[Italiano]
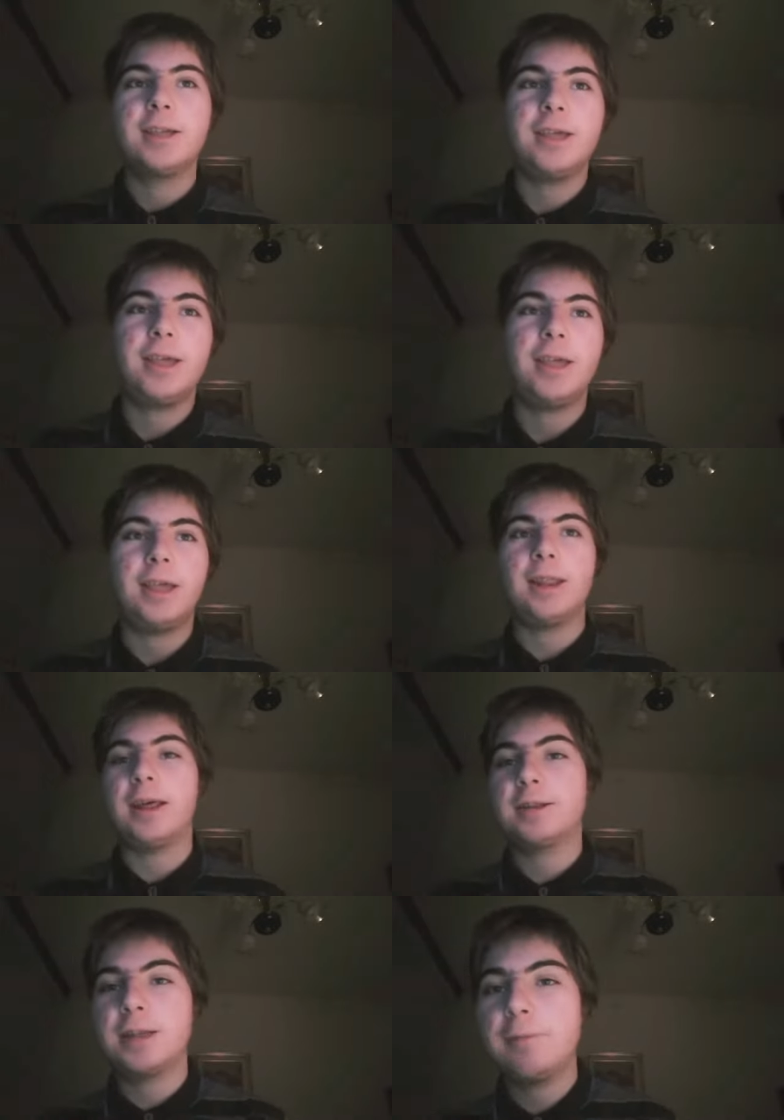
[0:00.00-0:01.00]
eh,
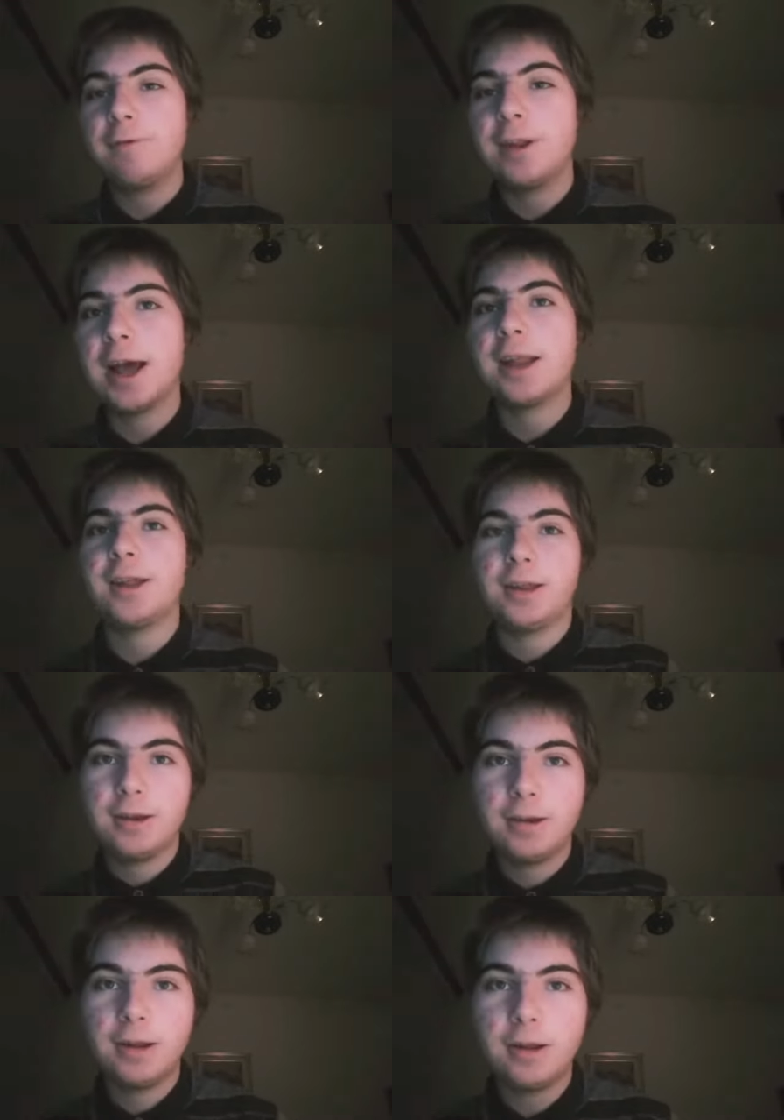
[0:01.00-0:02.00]
la semifinale
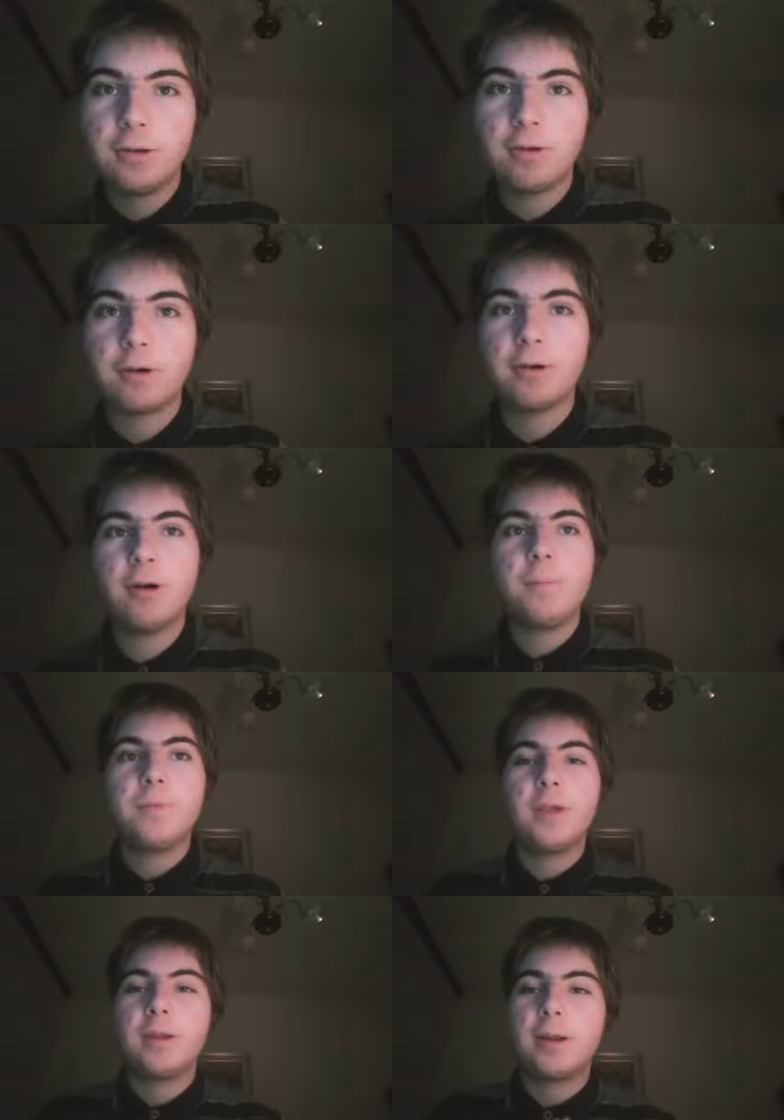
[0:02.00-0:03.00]
di ritorno
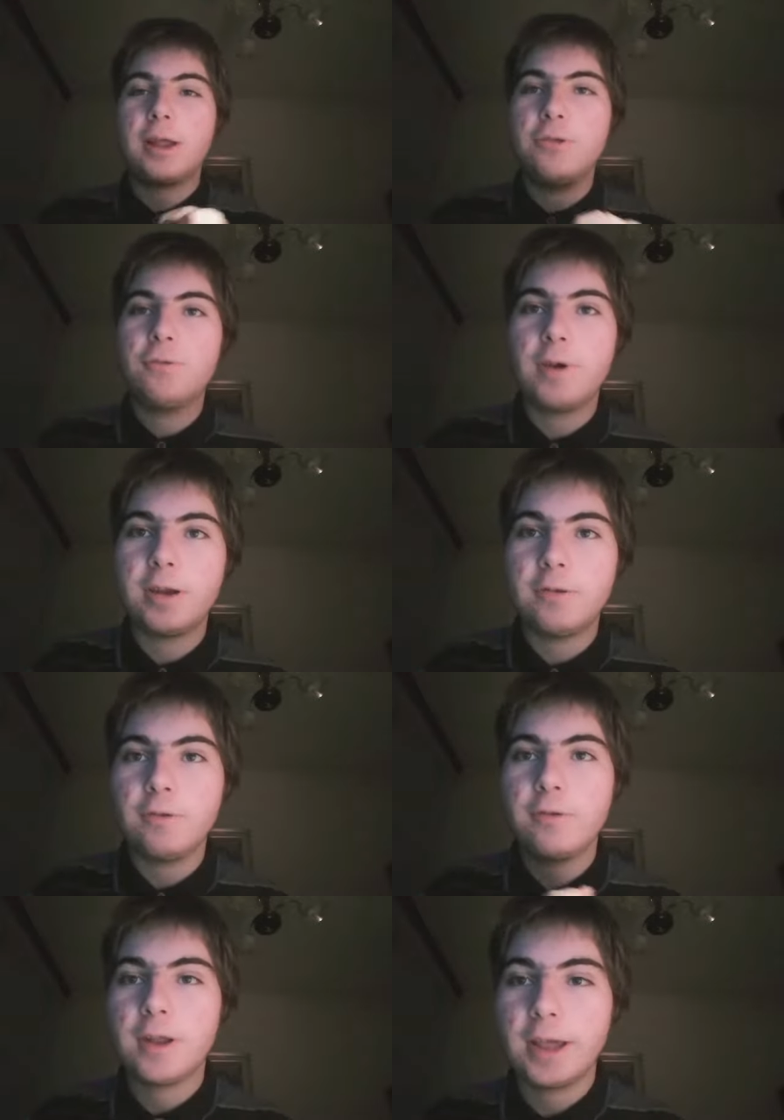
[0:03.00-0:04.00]
tra
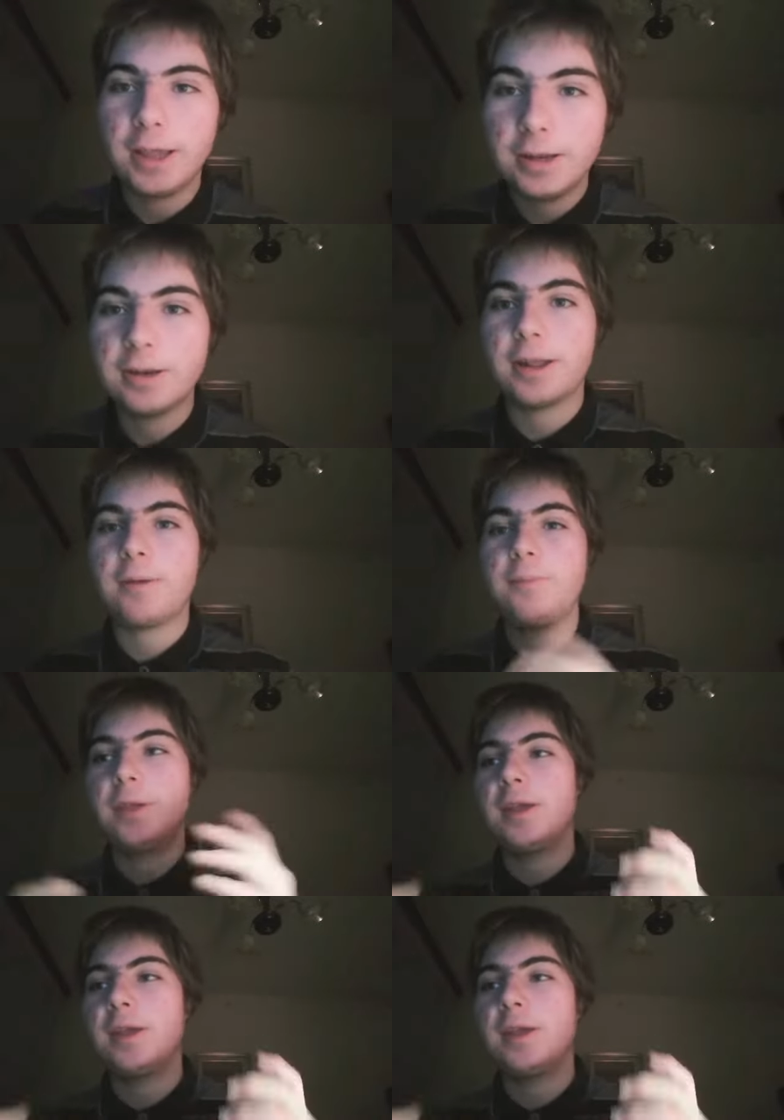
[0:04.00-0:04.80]
Juventus e Inter.